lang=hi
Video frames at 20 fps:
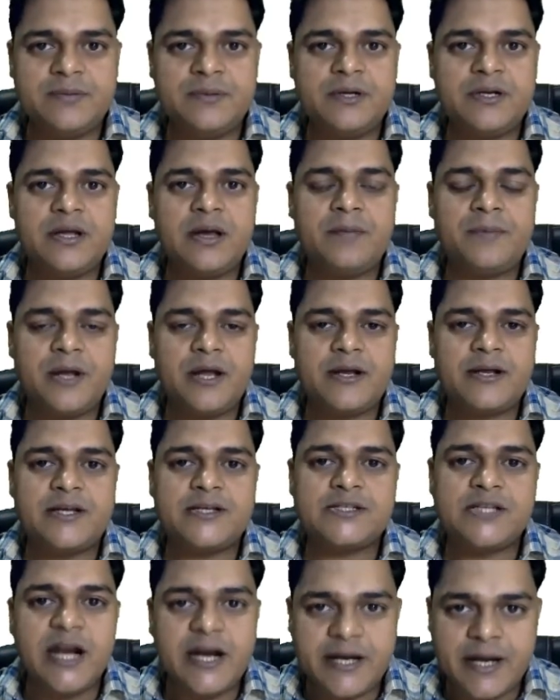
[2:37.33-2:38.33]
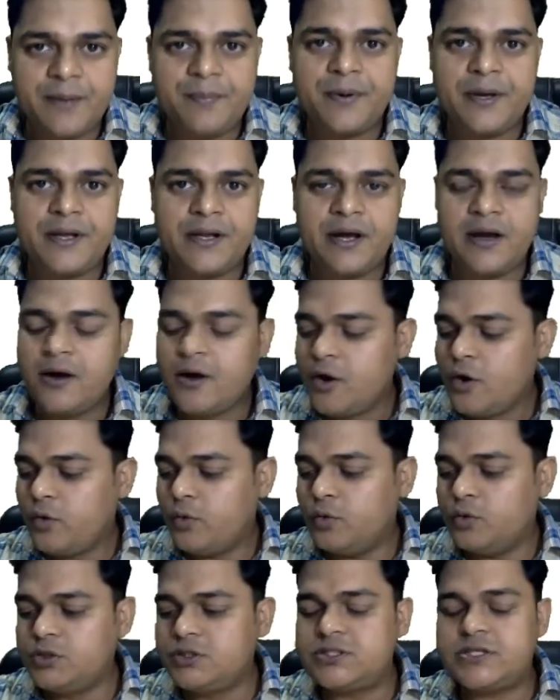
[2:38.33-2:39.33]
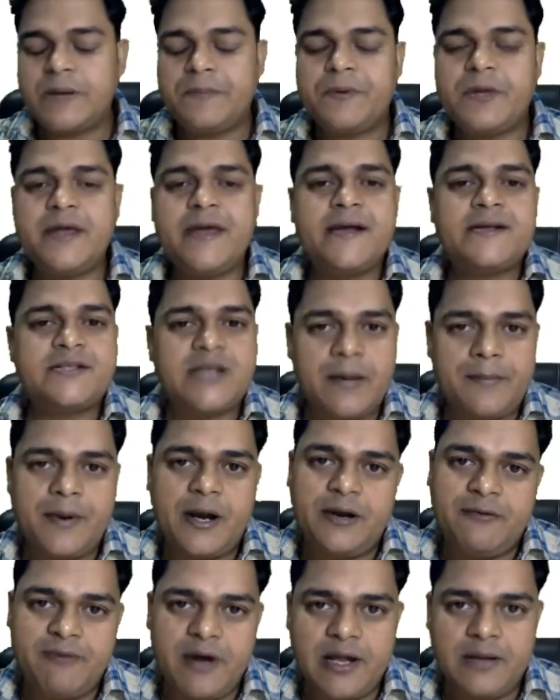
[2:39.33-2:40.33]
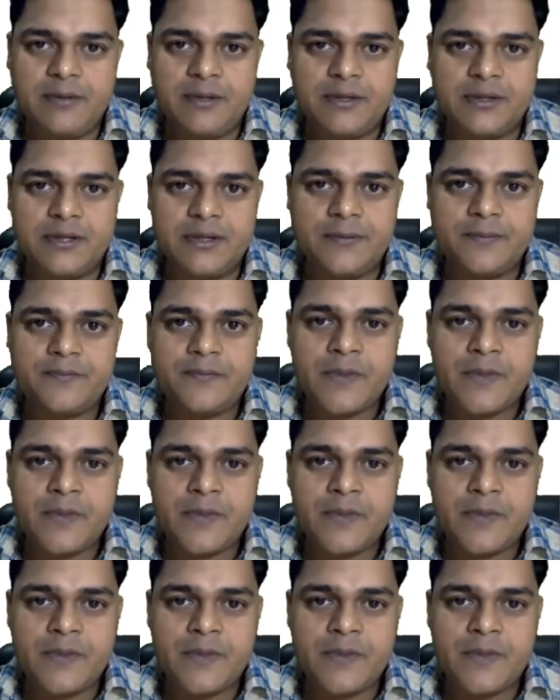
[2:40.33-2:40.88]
मीडिया प्लेयर के सेटअप है ना उन सब की एक सेपरेट फाइल बनती